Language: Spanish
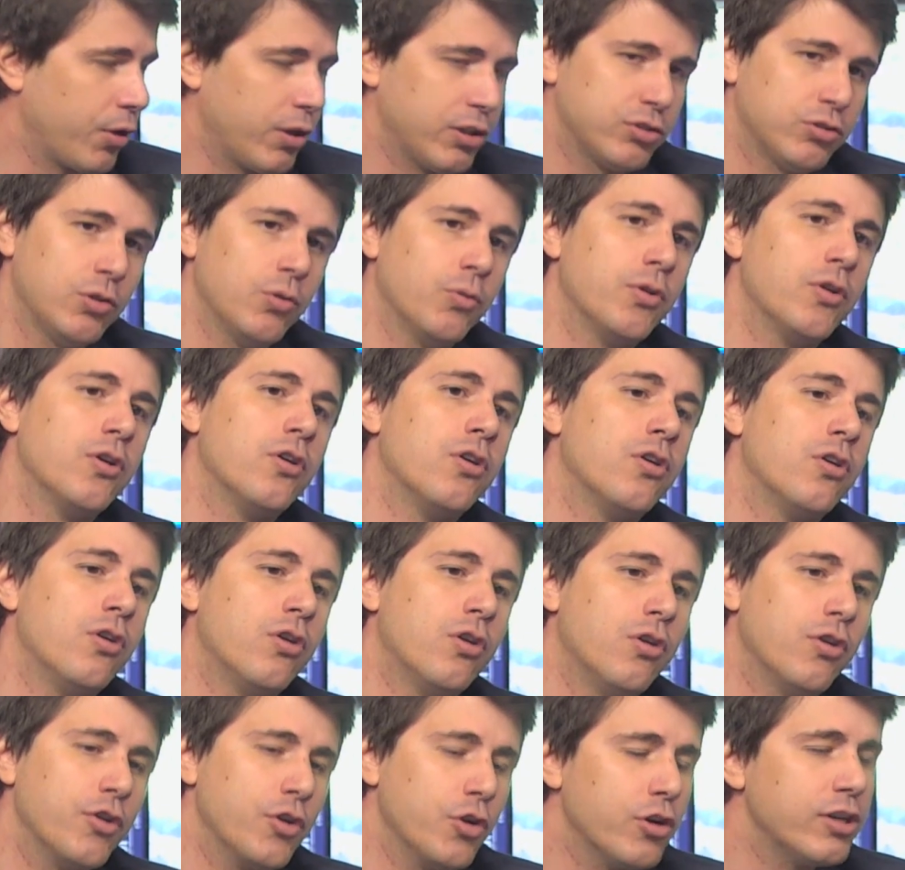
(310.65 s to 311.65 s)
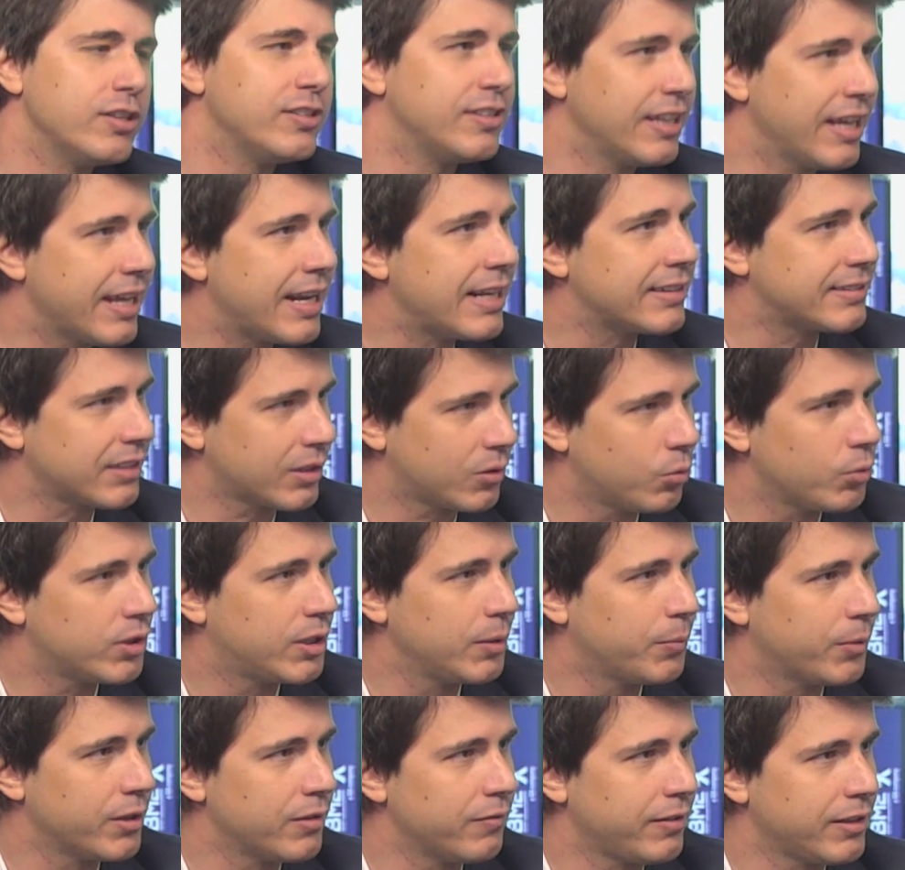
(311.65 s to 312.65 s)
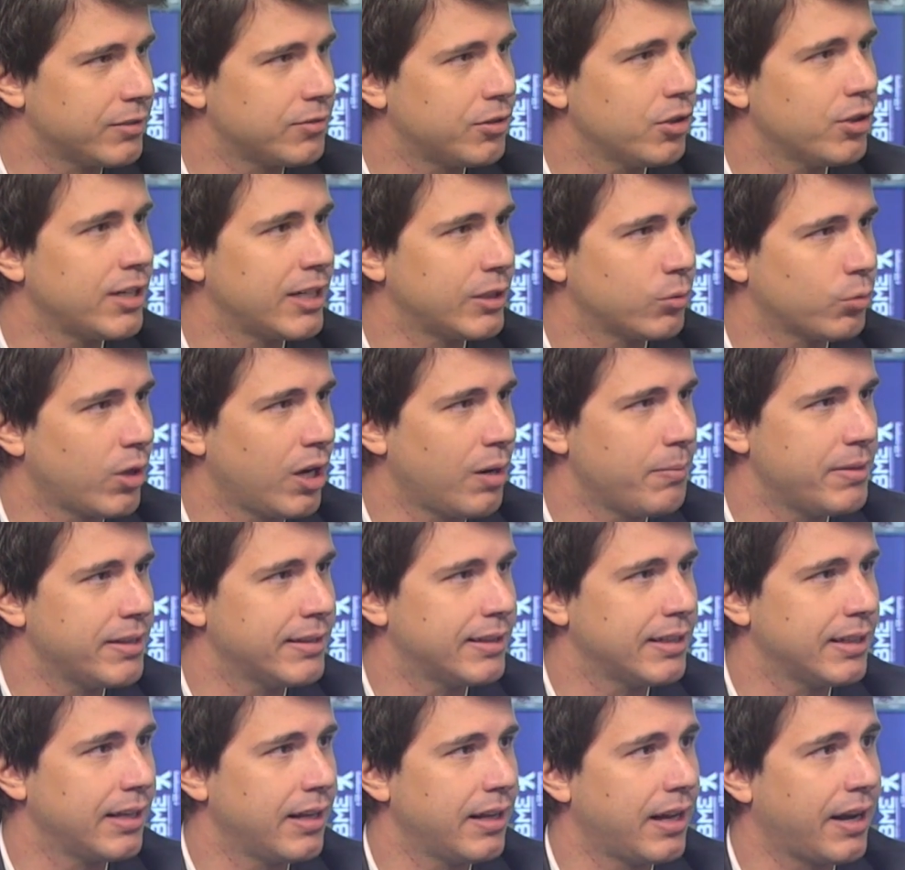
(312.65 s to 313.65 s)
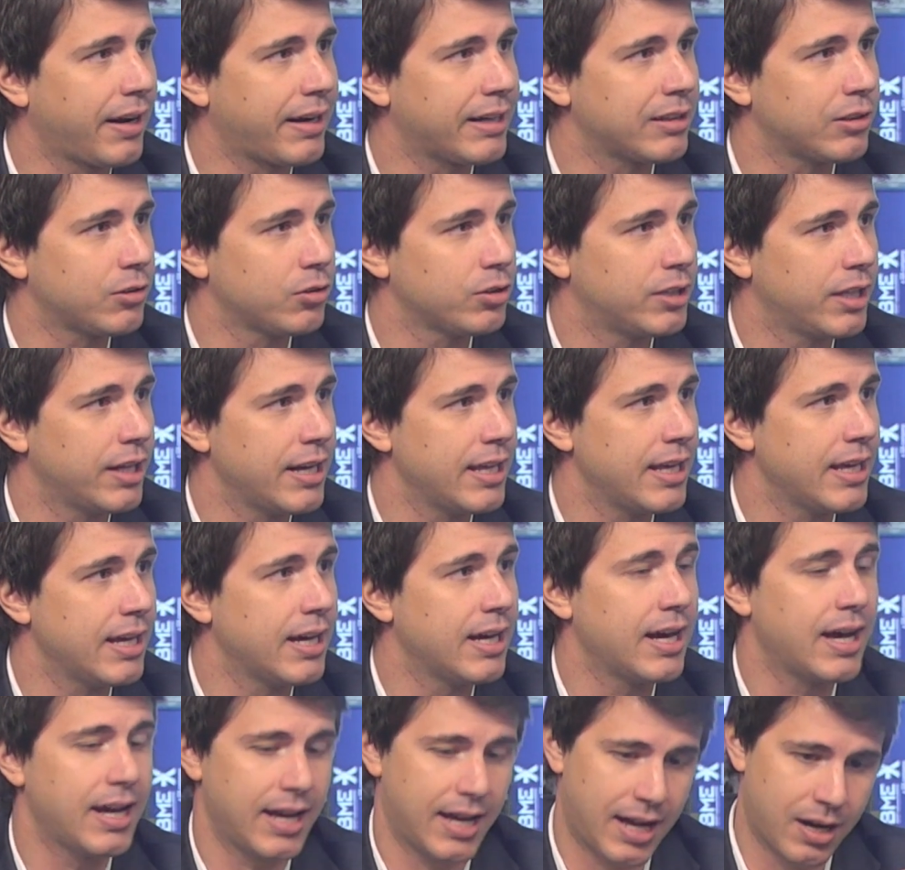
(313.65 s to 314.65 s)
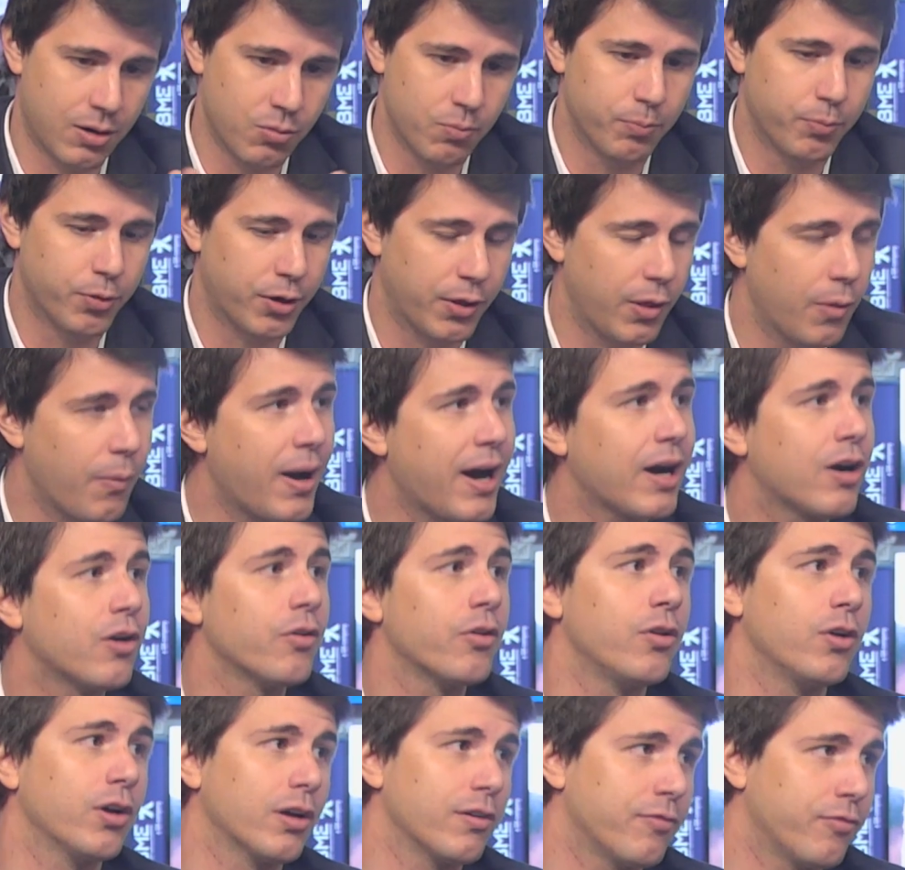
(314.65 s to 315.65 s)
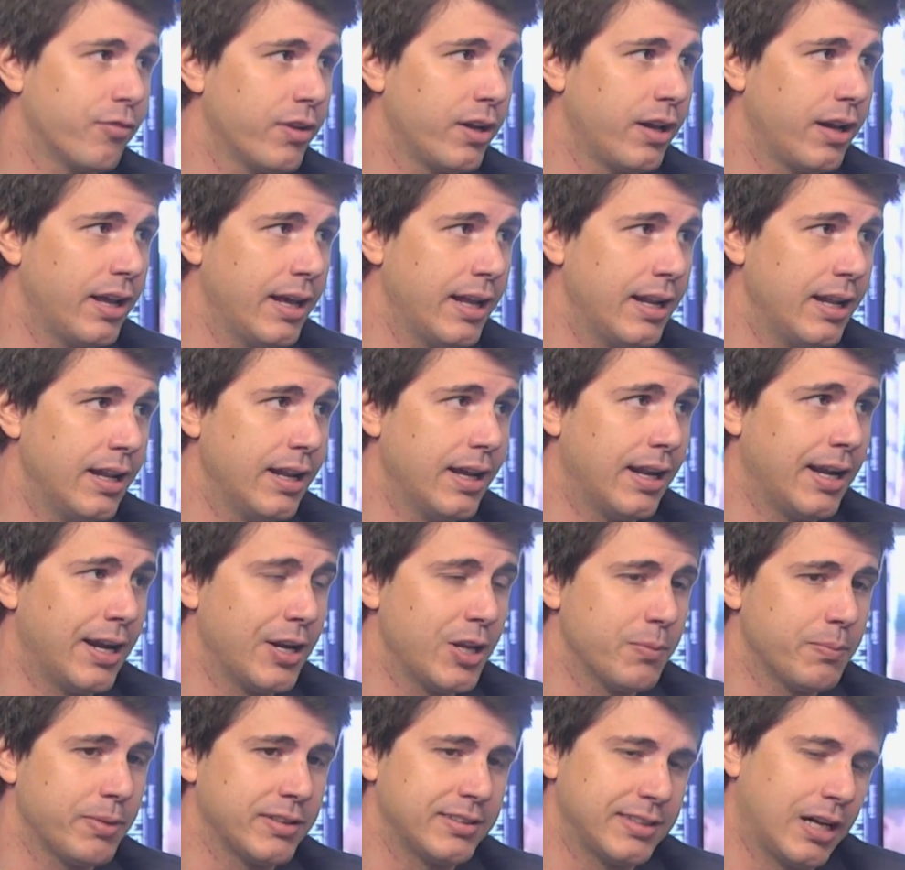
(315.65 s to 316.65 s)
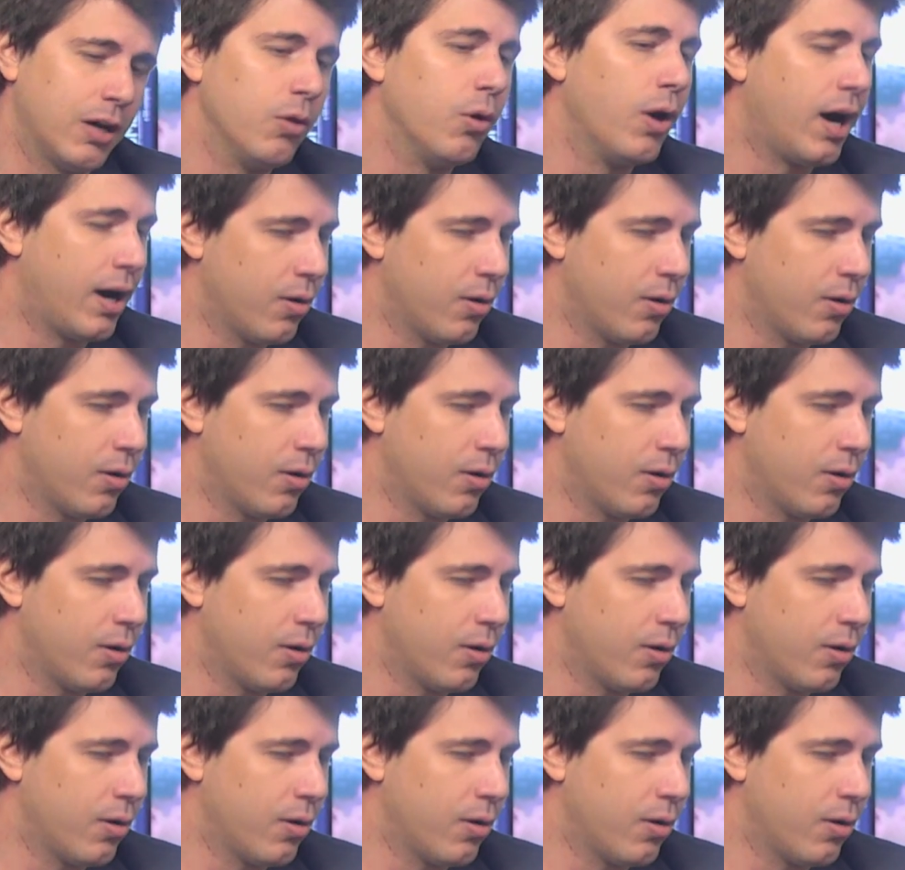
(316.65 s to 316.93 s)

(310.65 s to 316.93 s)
¿eh? Si uno no hiciera ese ajuste por inflación, naturalmente el ratio estaría aún por debajo de lo que fue el, año pasado.